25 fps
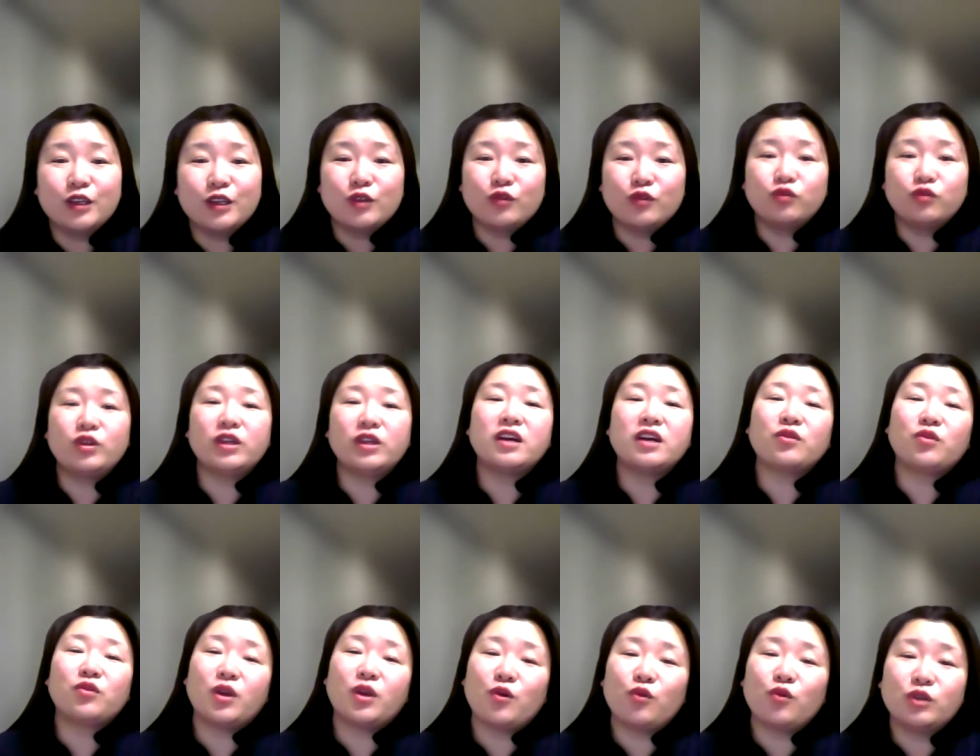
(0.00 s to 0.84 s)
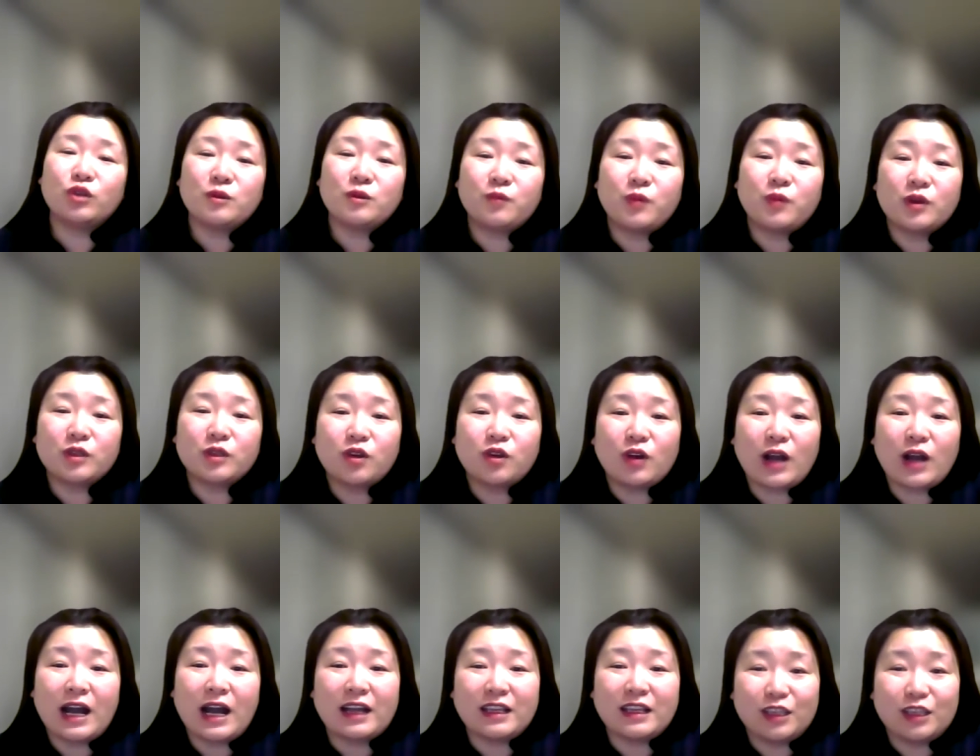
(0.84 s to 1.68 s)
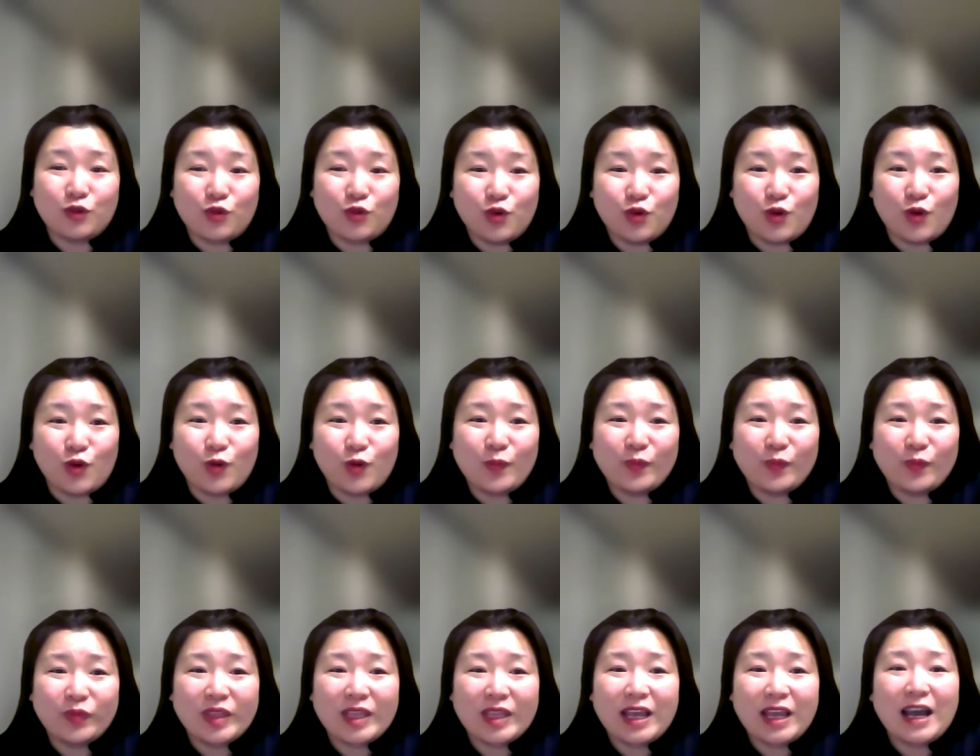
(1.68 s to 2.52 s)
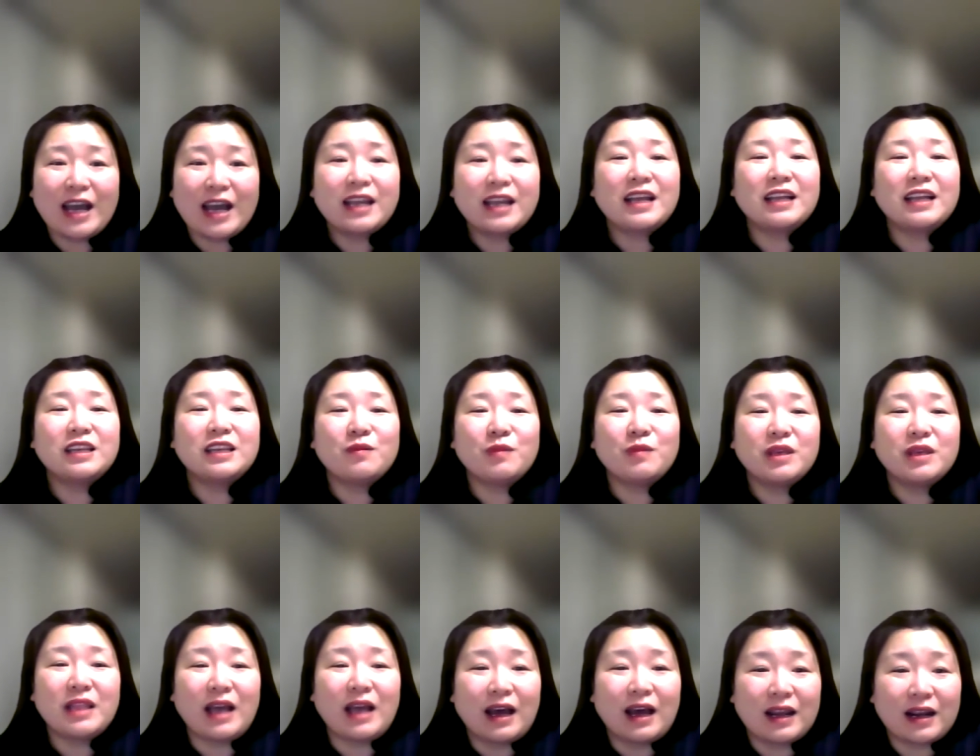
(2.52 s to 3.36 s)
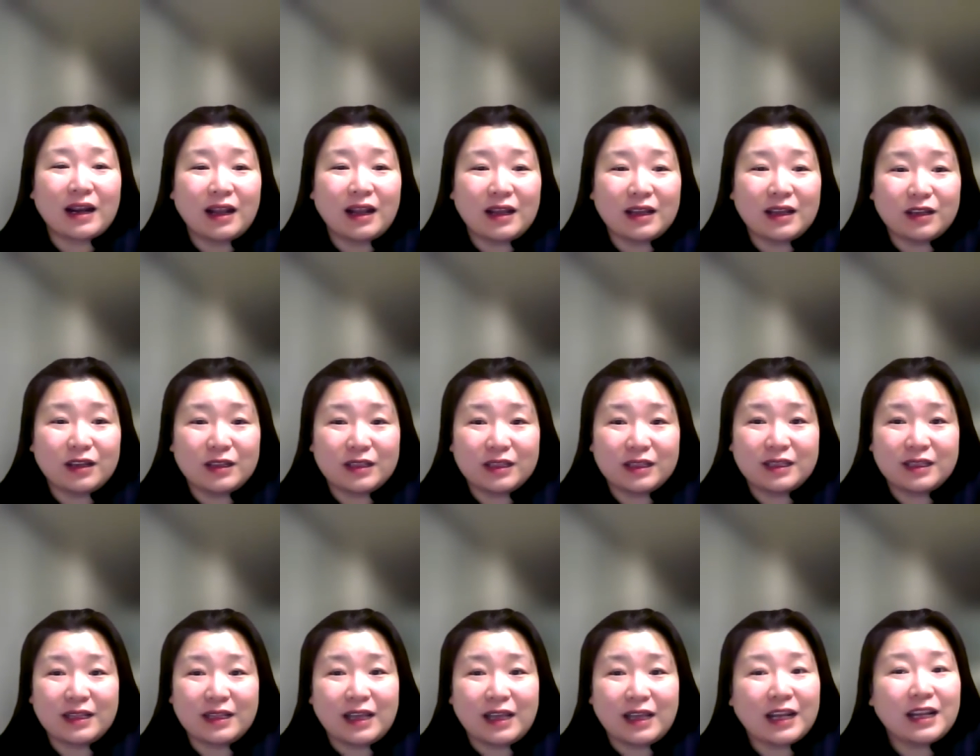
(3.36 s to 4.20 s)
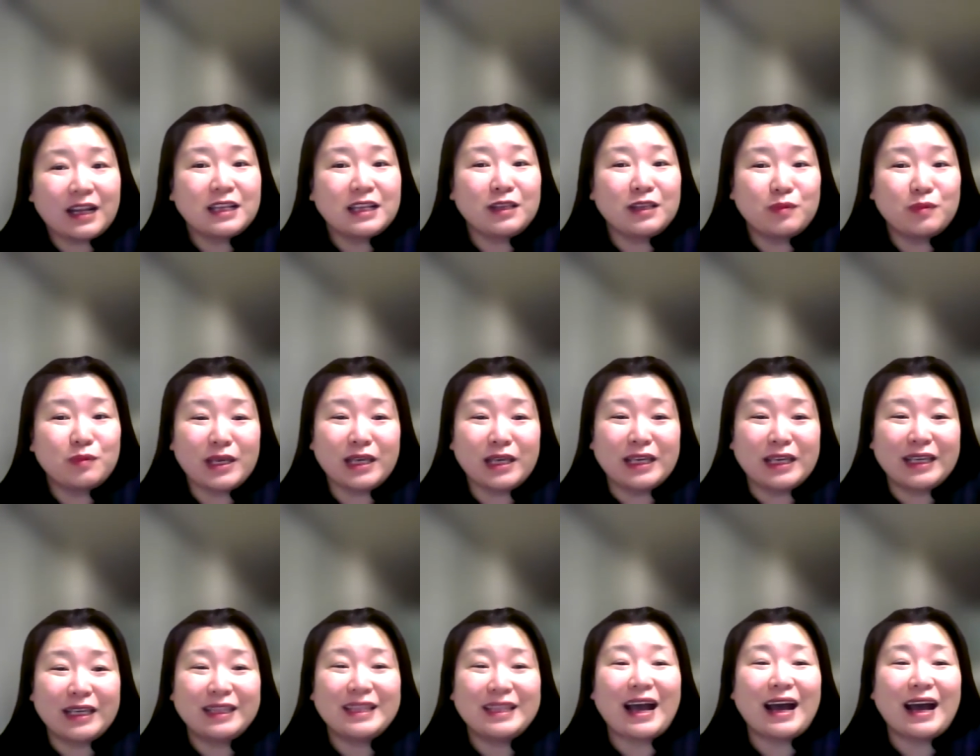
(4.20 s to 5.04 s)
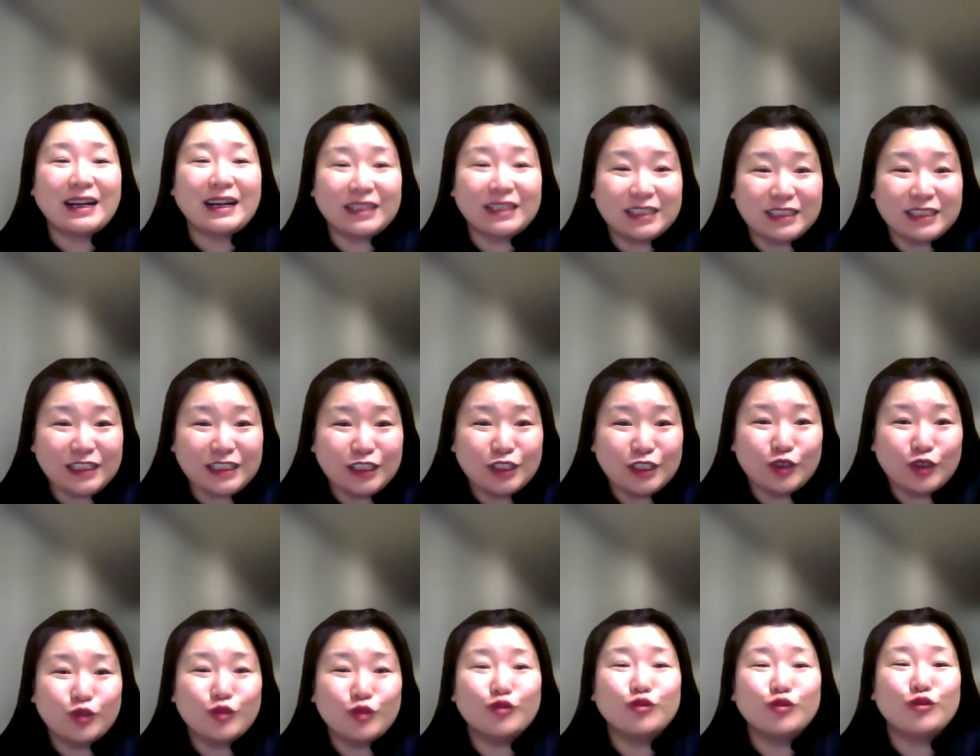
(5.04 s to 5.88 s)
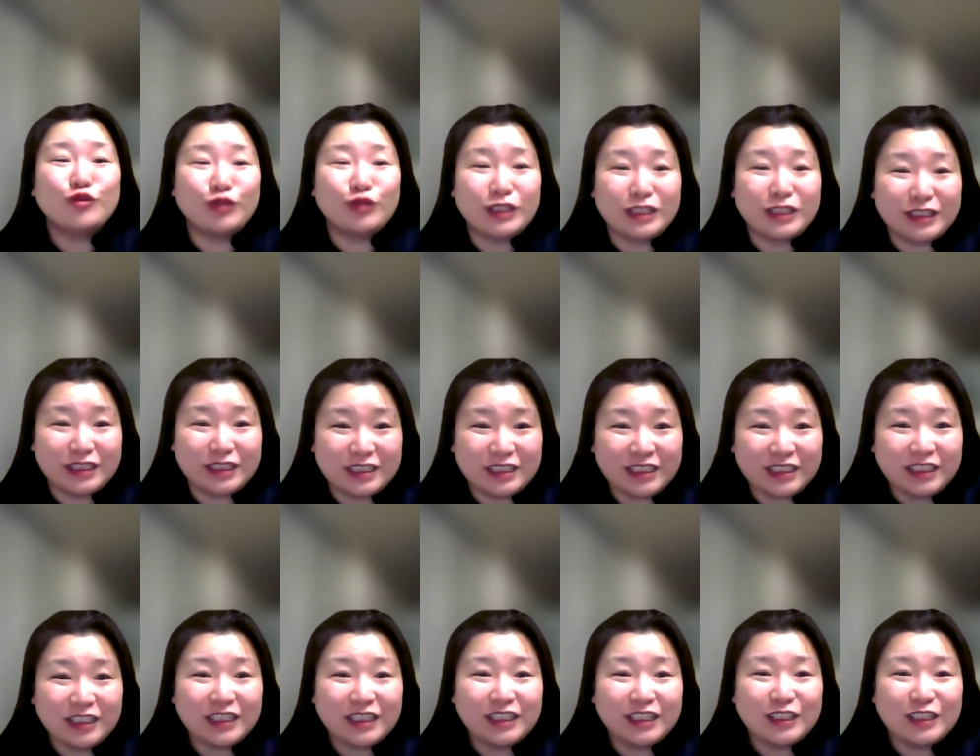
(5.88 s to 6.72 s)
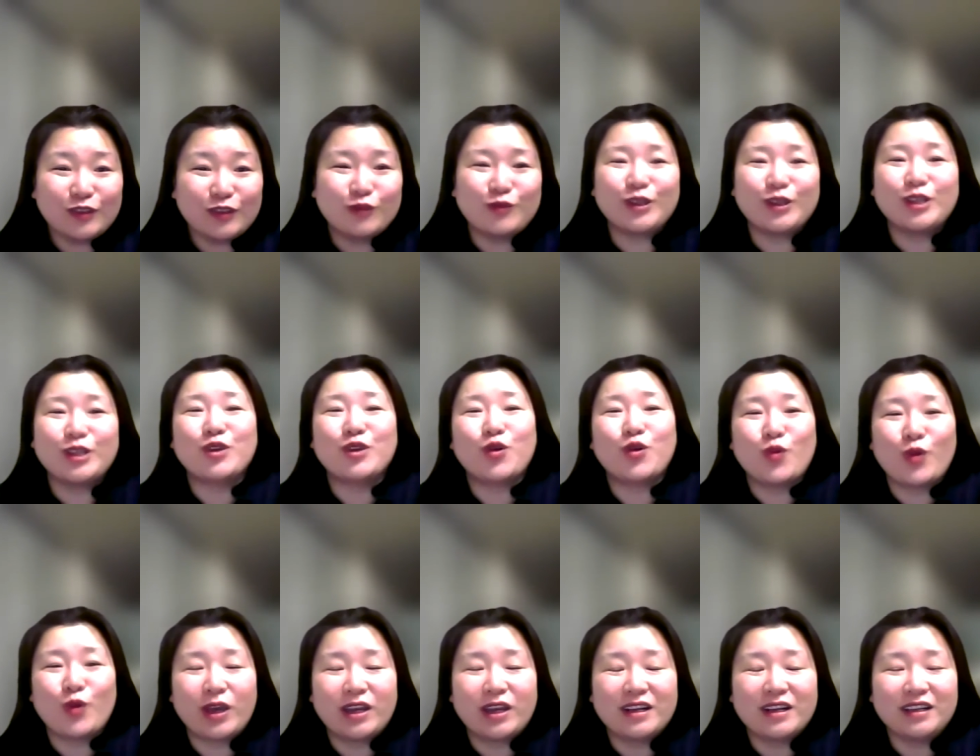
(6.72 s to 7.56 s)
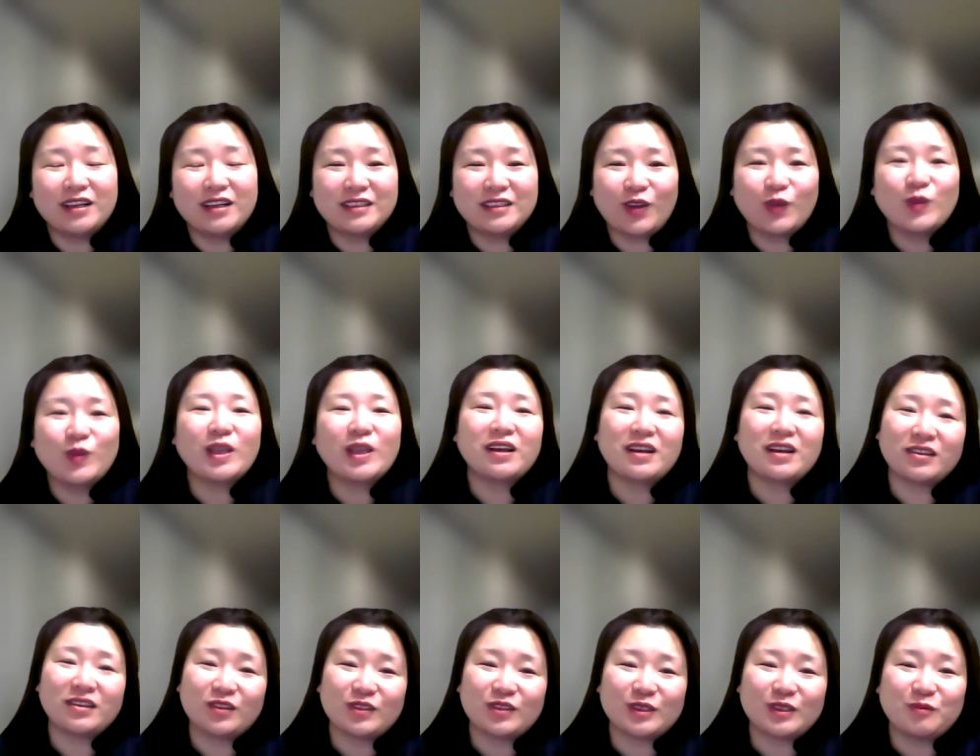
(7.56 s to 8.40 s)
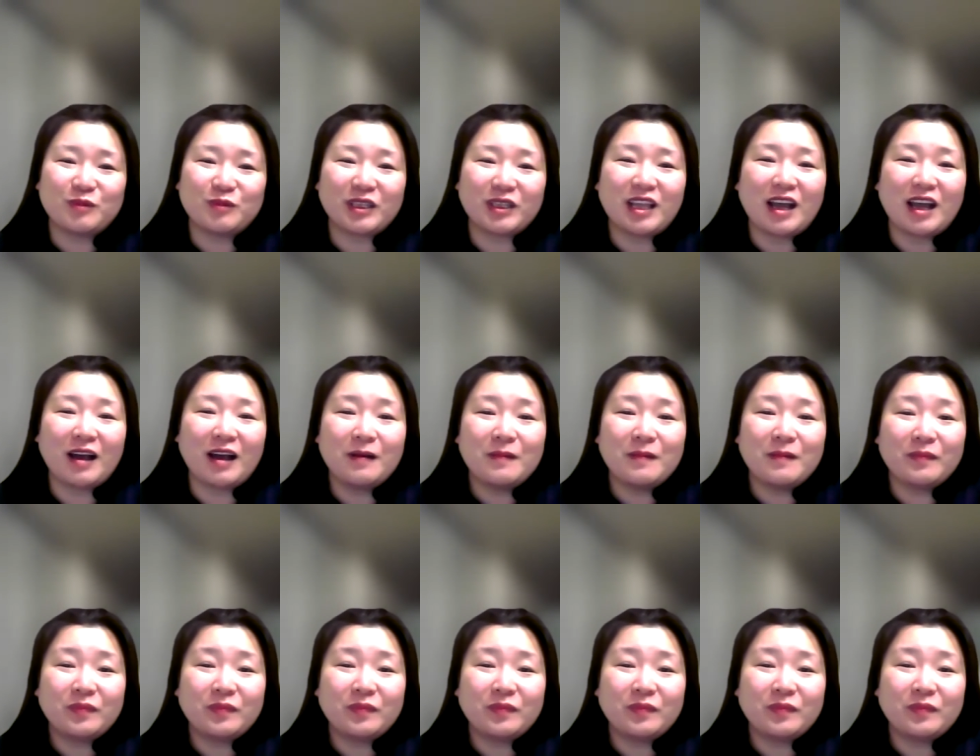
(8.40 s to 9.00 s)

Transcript: 우리가 되고 싶어서가 아니고 하나님이 나라, 하나님이 나를, 우리를, 우리 교회를 선택하셨습니다.